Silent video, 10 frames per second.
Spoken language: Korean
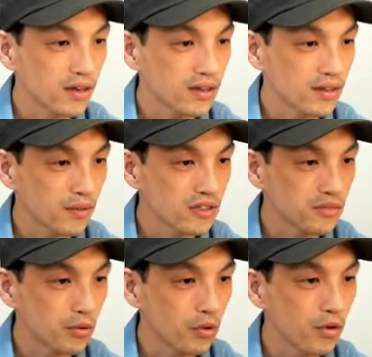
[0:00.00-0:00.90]
1은
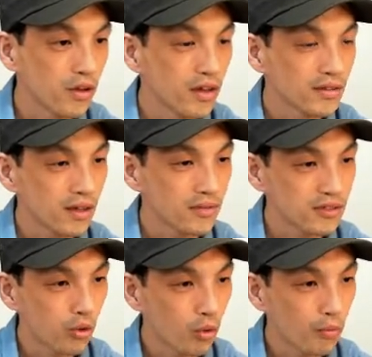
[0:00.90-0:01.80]
35,
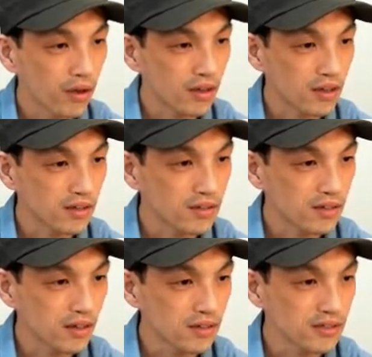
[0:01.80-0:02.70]
35 곱하기 2는
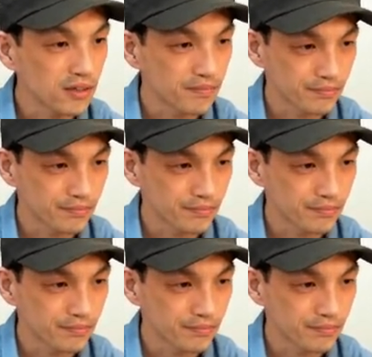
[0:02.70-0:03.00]
70,